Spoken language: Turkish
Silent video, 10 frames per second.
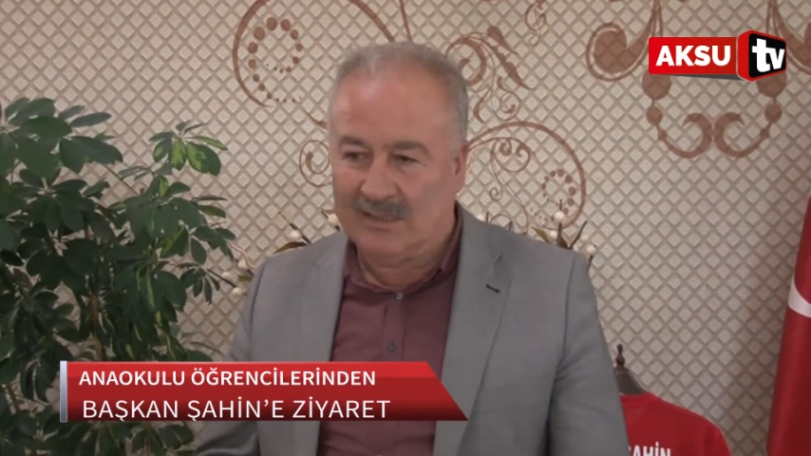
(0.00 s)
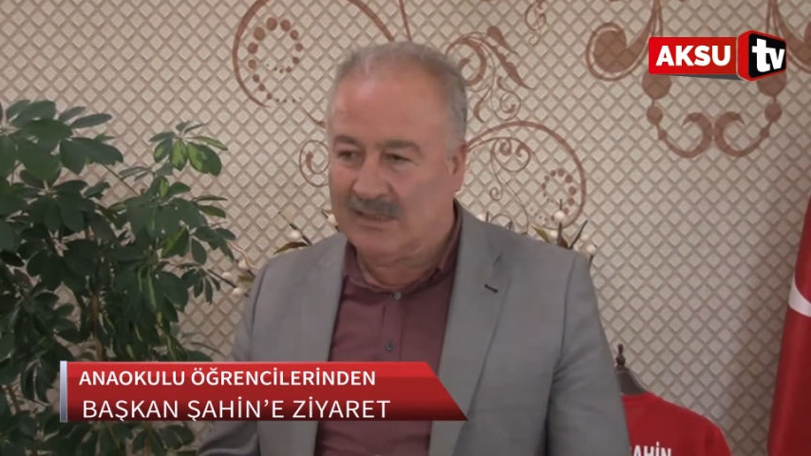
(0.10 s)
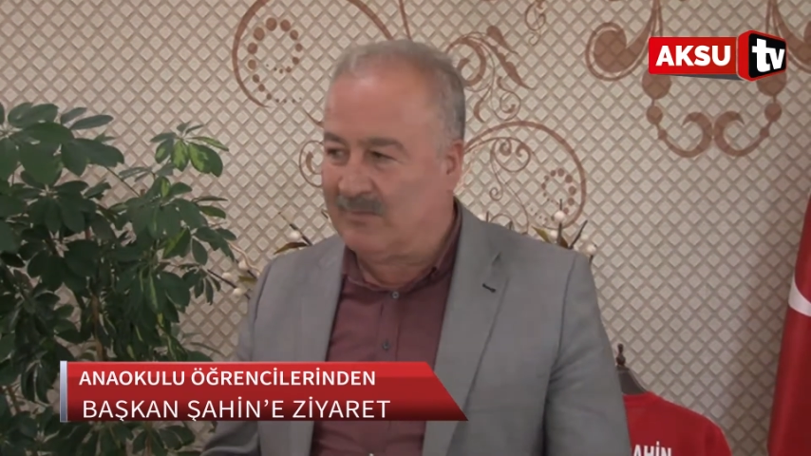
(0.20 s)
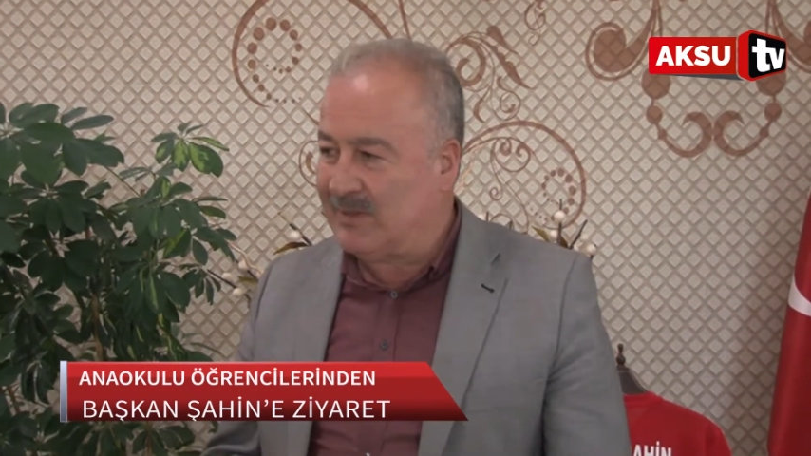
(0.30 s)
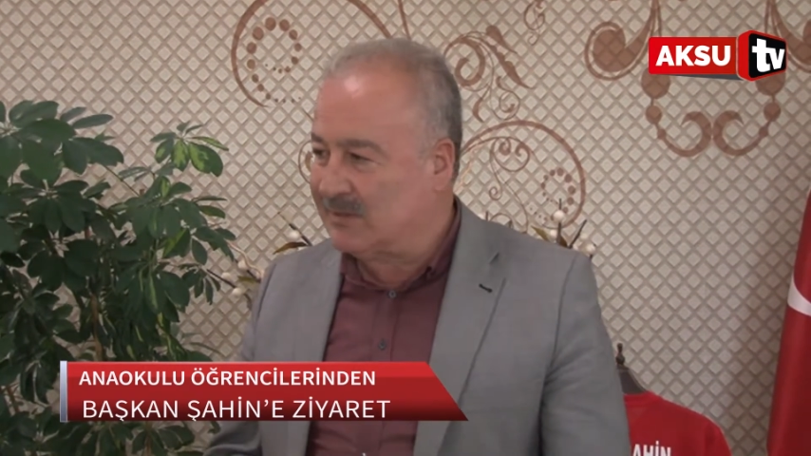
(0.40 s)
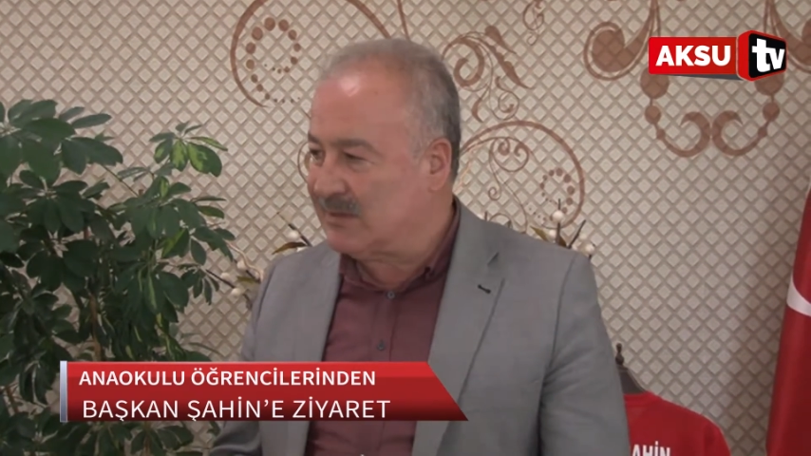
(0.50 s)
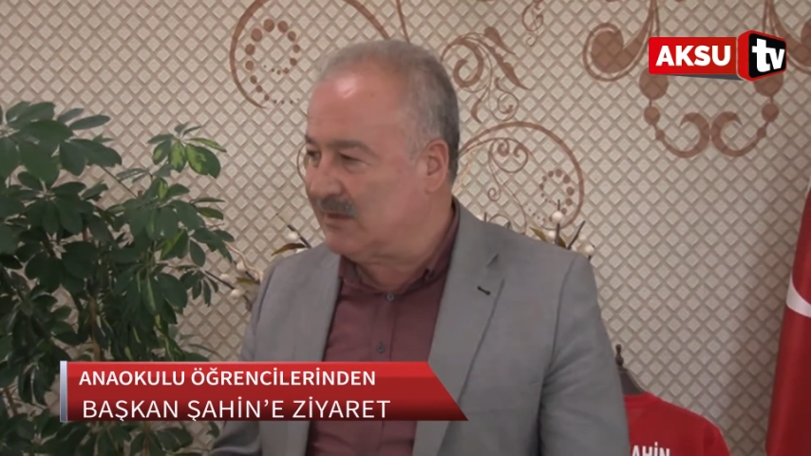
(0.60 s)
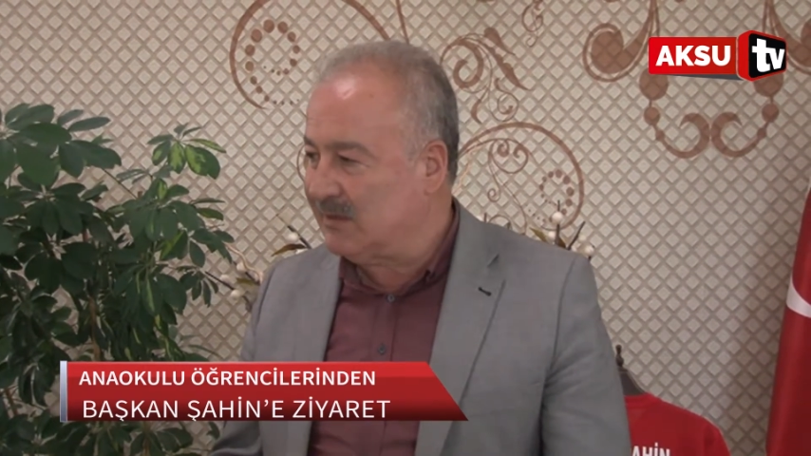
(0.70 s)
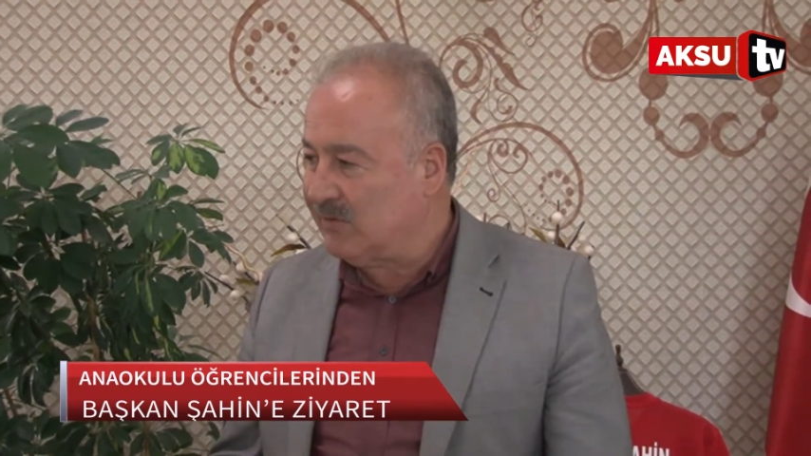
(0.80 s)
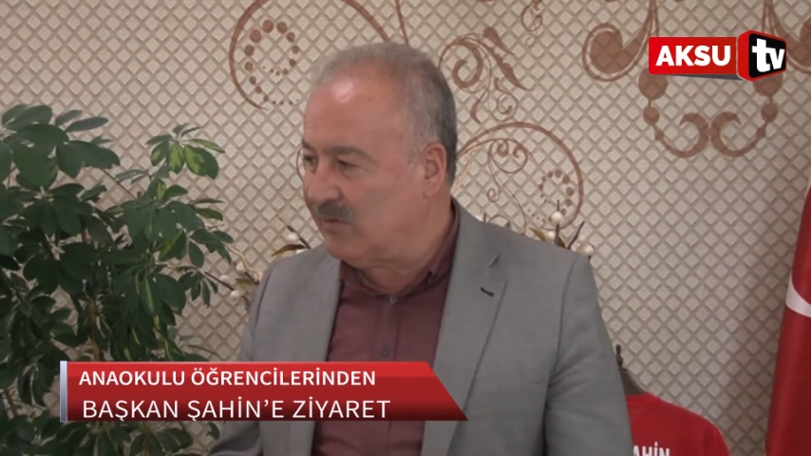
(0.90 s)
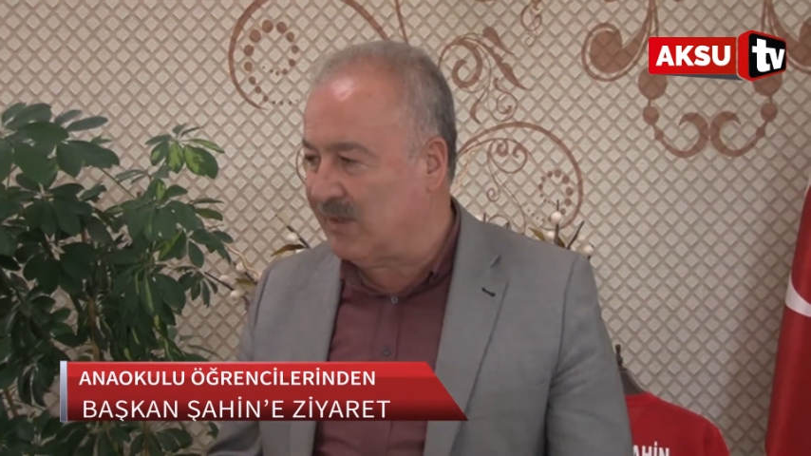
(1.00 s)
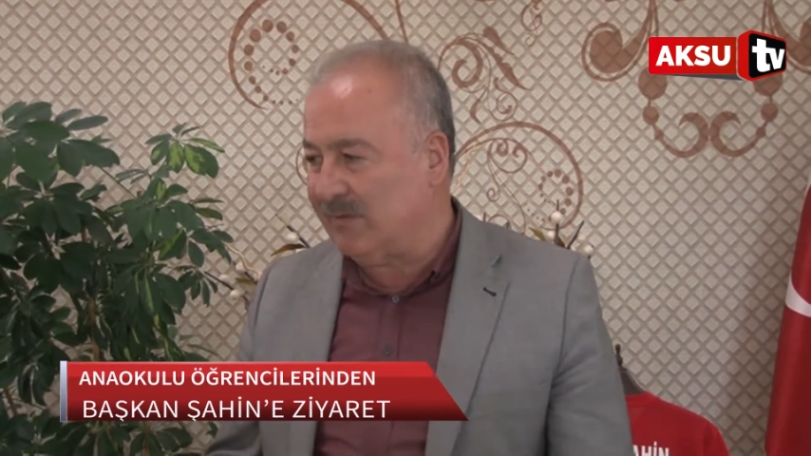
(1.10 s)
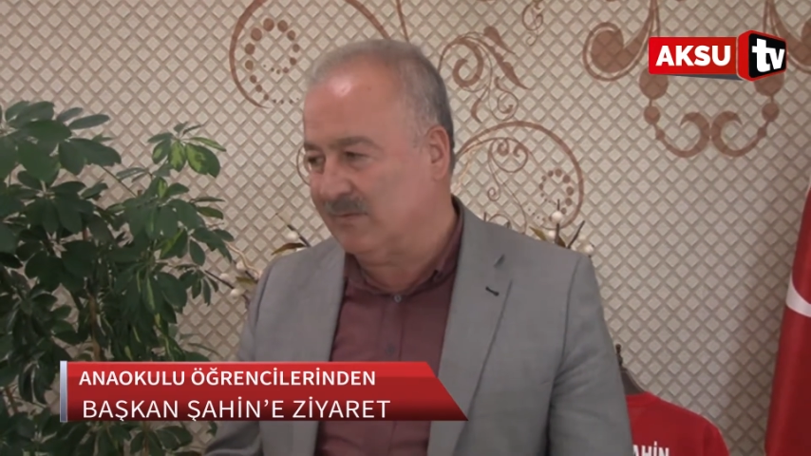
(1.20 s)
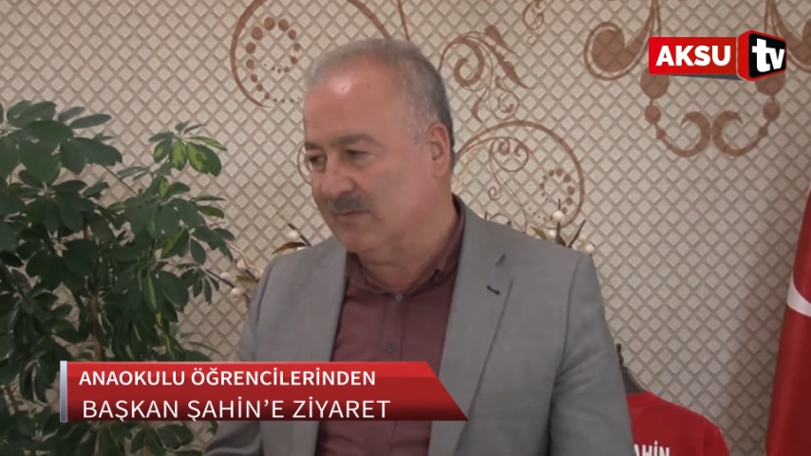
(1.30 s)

Ama asıl görev